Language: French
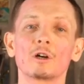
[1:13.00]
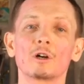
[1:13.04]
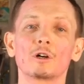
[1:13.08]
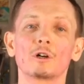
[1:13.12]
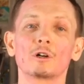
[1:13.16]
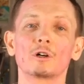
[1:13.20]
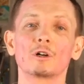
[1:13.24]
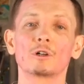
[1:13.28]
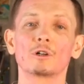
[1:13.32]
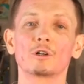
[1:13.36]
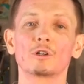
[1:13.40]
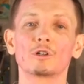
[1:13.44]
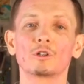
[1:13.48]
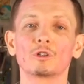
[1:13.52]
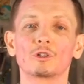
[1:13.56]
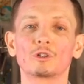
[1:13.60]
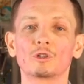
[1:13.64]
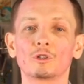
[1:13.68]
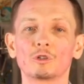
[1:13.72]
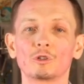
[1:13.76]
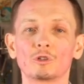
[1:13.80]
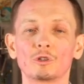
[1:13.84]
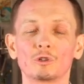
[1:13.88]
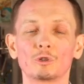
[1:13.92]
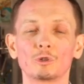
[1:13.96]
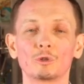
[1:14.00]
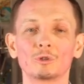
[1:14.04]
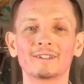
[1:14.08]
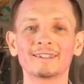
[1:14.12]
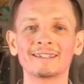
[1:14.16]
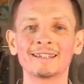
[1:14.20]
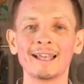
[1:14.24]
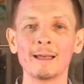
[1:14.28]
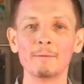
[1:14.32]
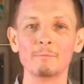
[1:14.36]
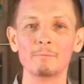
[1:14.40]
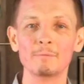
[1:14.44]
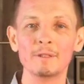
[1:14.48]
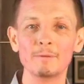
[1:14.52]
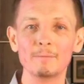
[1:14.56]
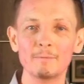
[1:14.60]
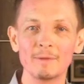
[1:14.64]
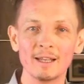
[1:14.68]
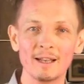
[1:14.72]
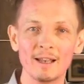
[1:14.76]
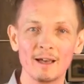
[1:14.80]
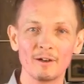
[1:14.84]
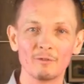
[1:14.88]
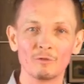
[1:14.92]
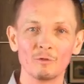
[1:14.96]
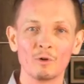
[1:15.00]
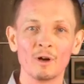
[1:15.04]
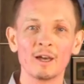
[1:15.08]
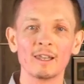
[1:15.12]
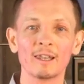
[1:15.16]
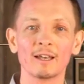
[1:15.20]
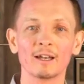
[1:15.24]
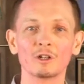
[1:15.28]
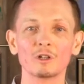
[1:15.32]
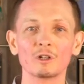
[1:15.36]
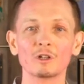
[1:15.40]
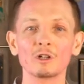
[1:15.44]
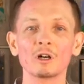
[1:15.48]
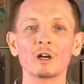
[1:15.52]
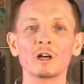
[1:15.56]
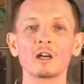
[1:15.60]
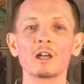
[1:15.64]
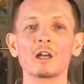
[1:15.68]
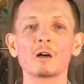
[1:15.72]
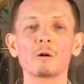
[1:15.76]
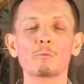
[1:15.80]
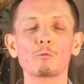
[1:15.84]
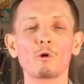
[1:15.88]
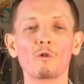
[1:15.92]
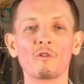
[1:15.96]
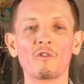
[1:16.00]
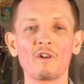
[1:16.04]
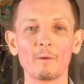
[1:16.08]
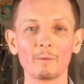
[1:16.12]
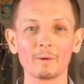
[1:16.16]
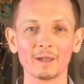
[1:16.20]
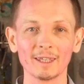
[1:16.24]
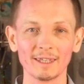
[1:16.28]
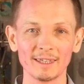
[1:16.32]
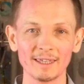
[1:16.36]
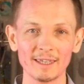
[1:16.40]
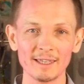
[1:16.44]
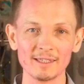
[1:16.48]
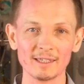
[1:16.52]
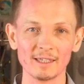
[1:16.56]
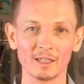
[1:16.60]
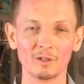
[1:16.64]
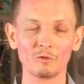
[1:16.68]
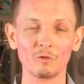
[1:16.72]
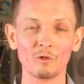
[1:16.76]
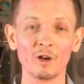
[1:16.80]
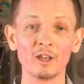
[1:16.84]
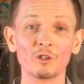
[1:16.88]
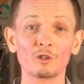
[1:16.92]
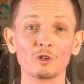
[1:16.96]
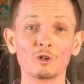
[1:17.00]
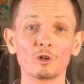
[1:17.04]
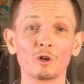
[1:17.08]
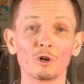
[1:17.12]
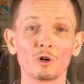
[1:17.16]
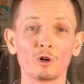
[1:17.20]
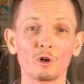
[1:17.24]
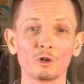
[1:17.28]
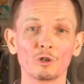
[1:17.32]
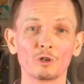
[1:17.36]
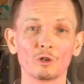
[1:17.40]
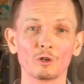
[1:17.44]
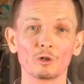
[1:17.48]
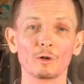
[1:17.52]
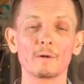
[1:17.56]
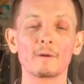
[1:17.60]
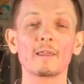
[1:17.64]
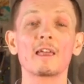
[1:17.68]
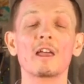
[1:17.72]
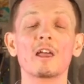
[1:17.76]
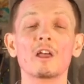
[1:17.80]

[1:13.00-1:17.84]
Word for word: euh, de, t'abîmer la voix, d'accord, pour fabriquer cette voix de rocker.